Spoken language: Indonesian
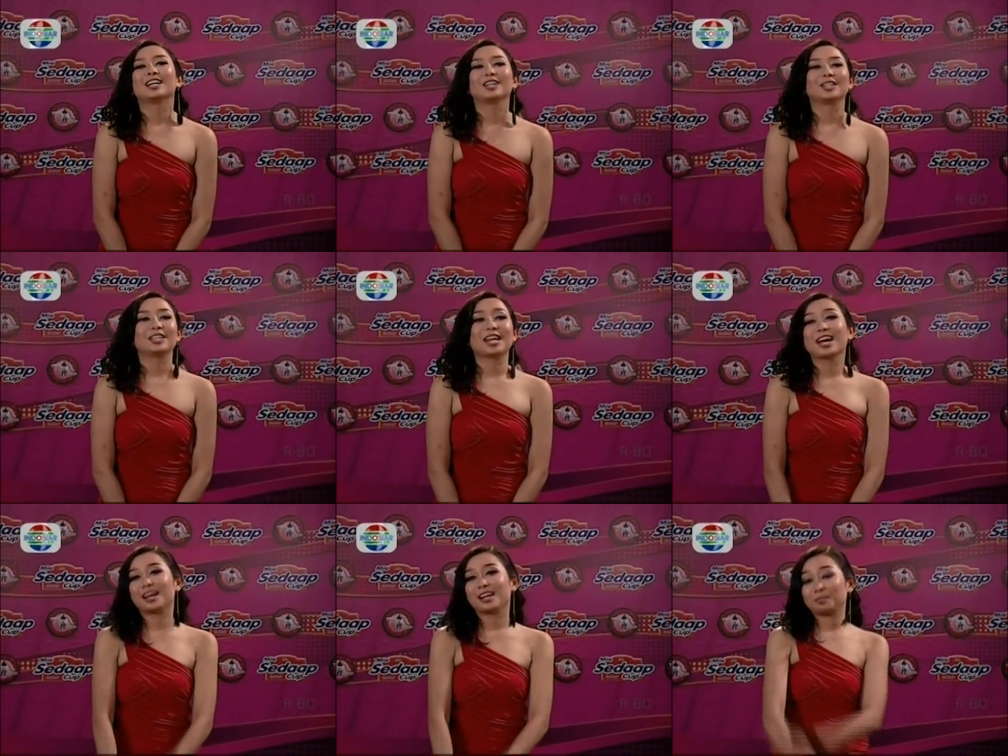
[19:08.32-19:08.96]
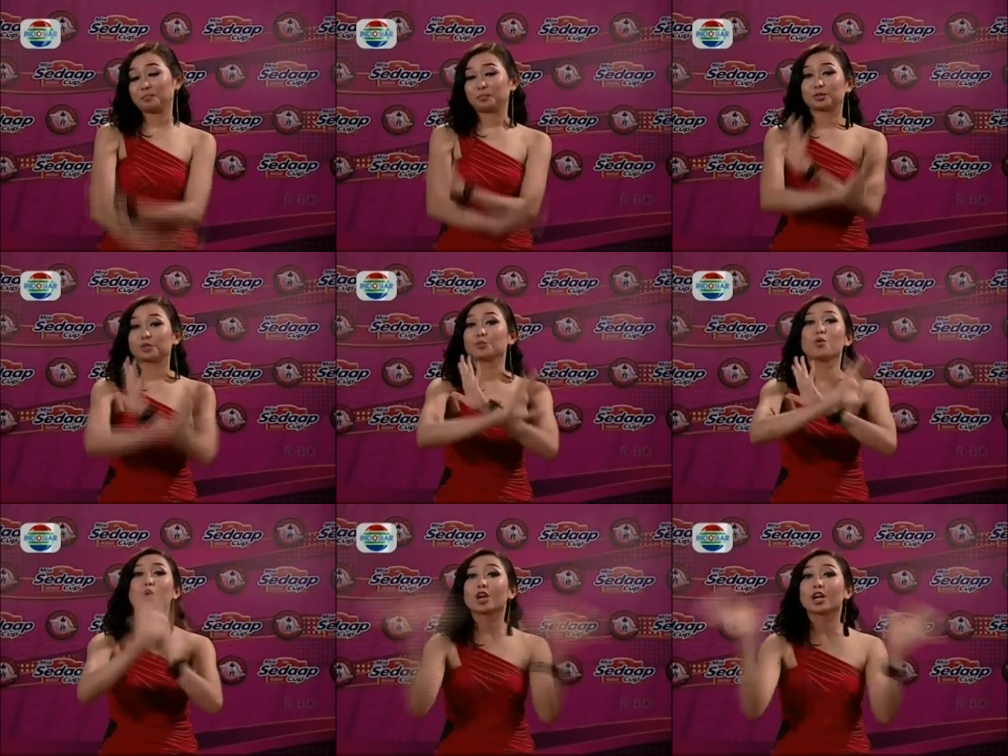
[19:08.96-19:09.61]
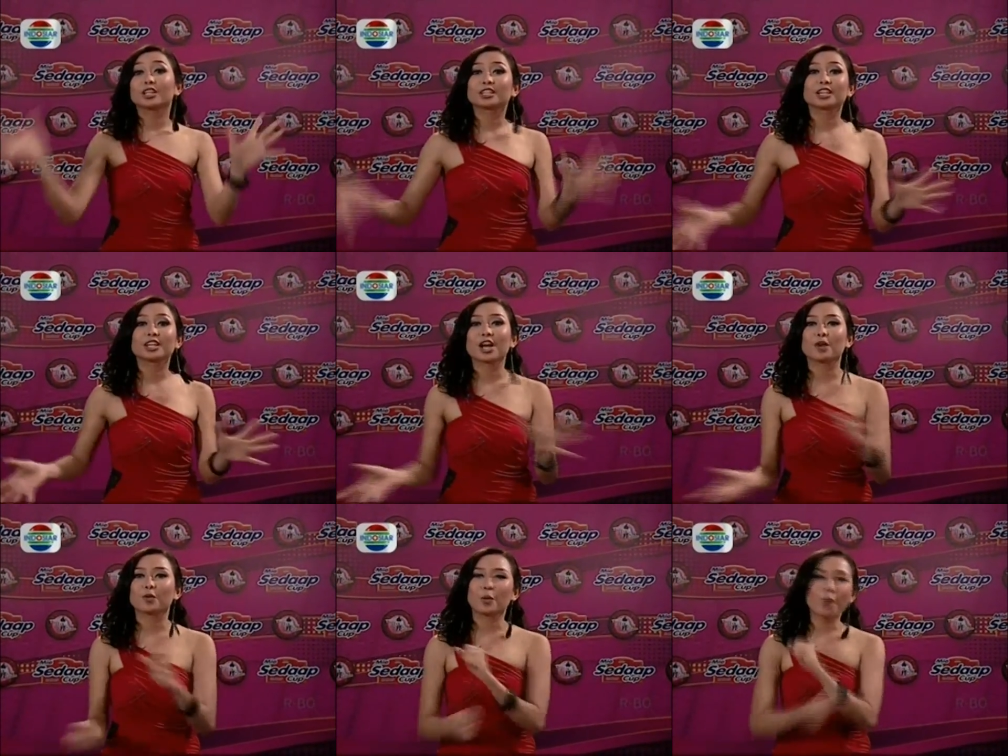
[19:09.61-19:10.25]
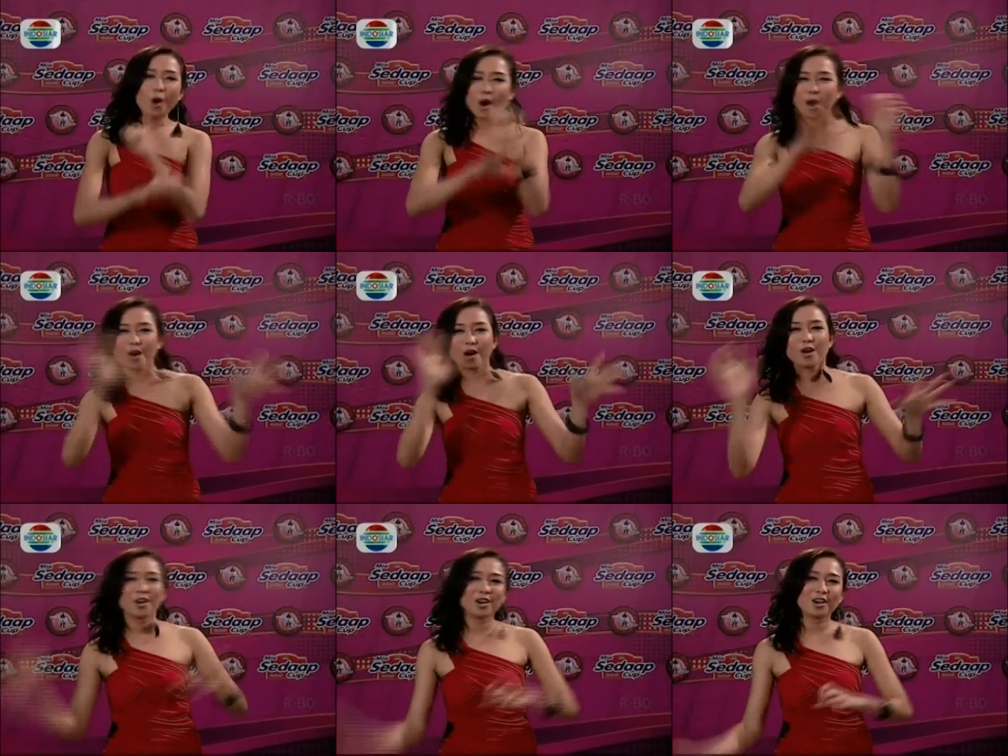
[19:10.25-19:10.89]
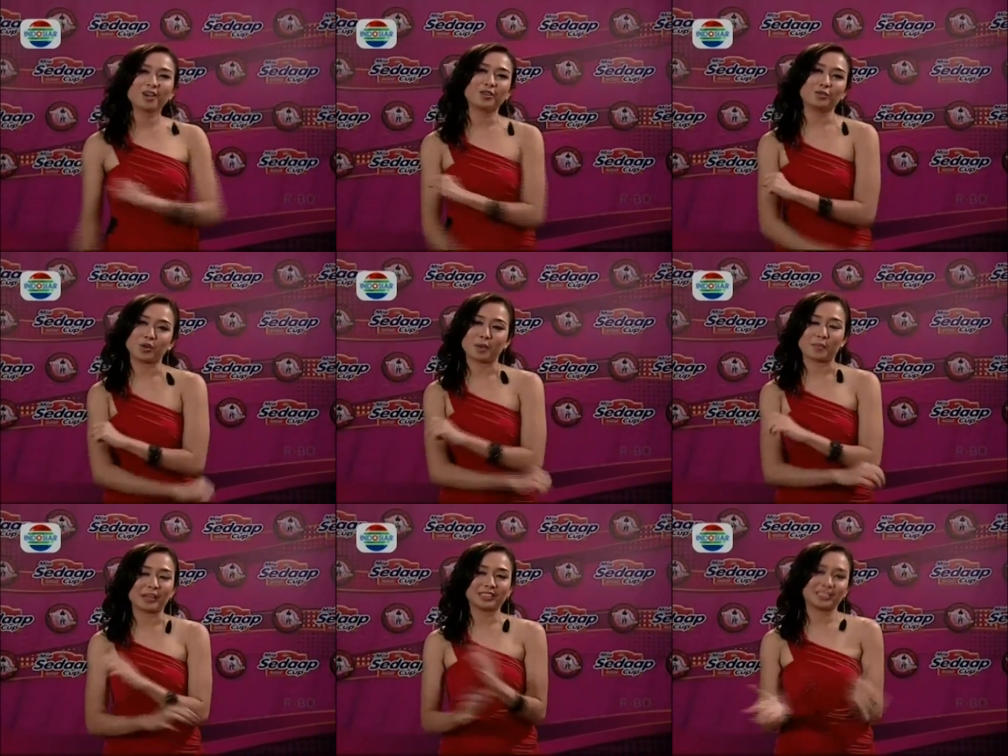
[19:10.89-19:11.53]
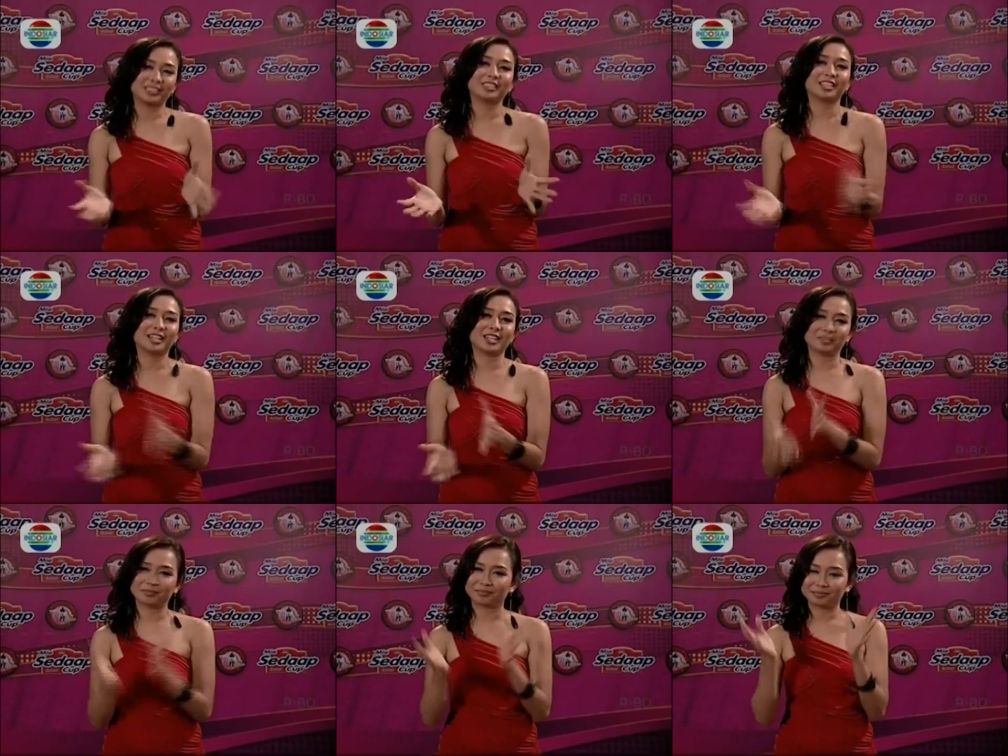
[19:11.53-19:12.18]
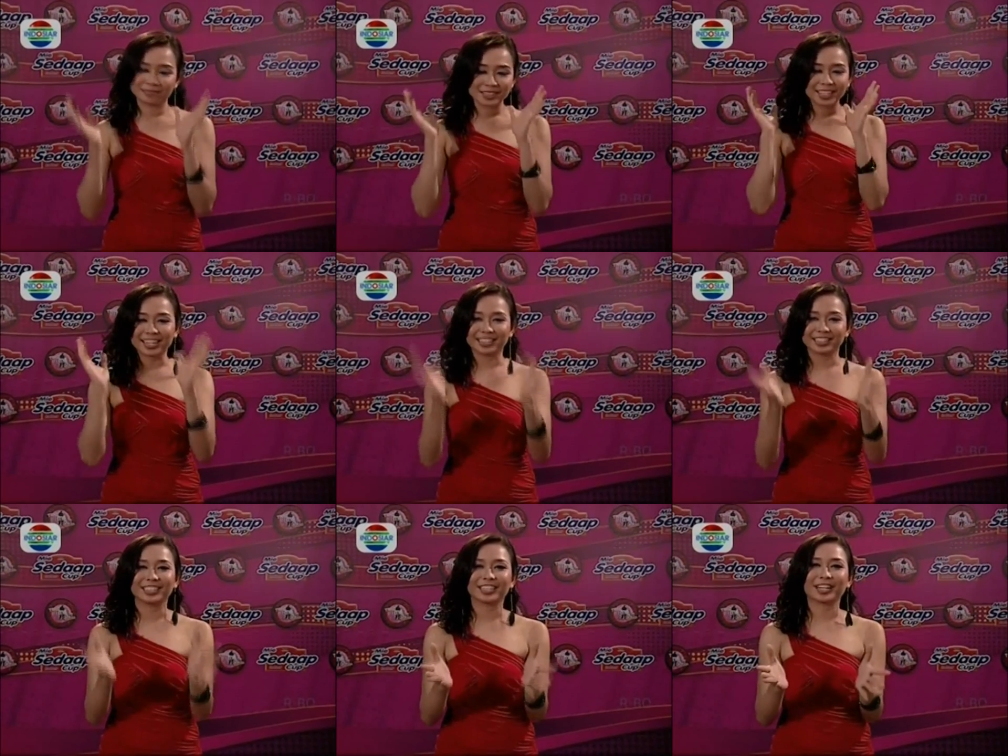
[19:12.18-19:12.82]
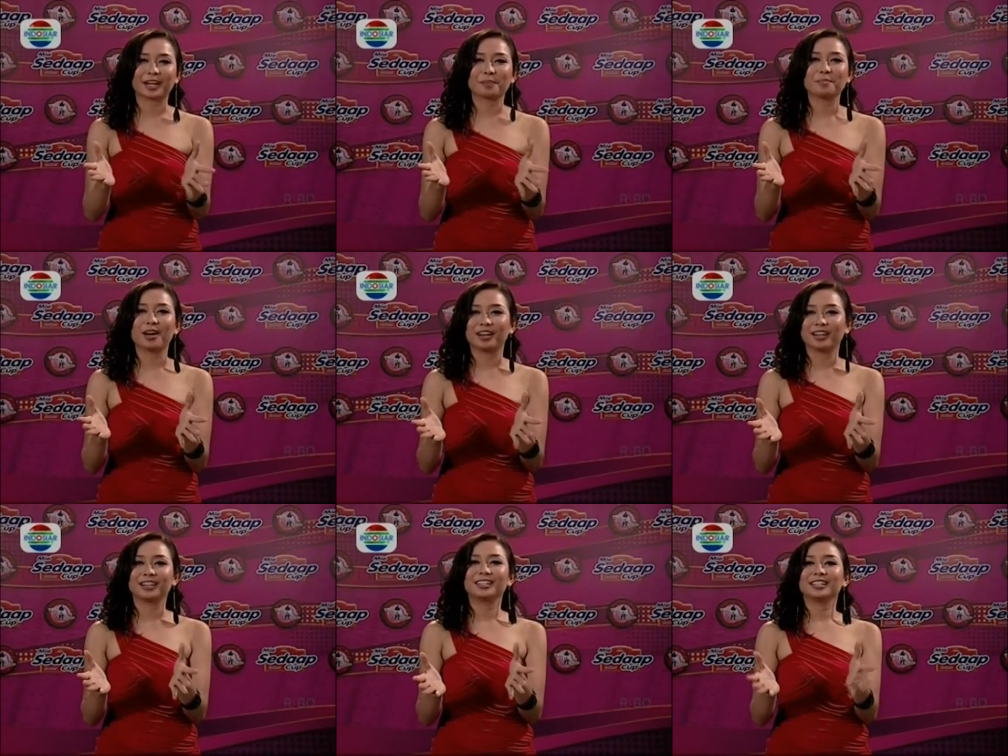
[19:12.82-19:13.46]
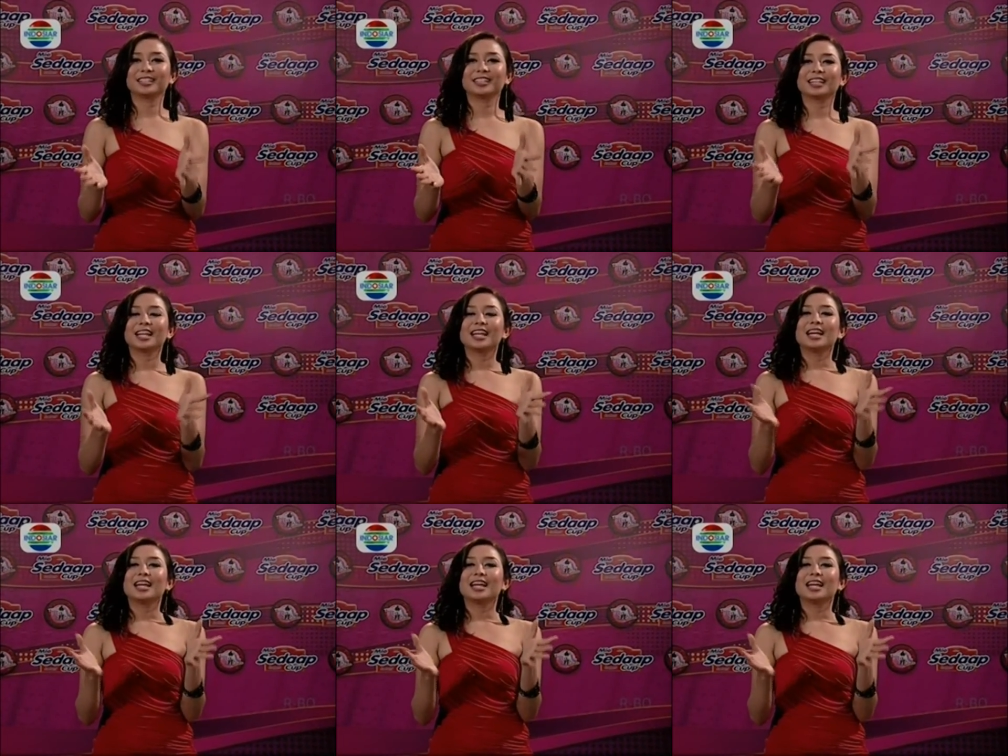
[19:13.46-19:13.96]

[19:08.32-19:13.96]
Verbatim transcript: uh, ya semua orang teriak wah udah pasti dia kelihatan keren banget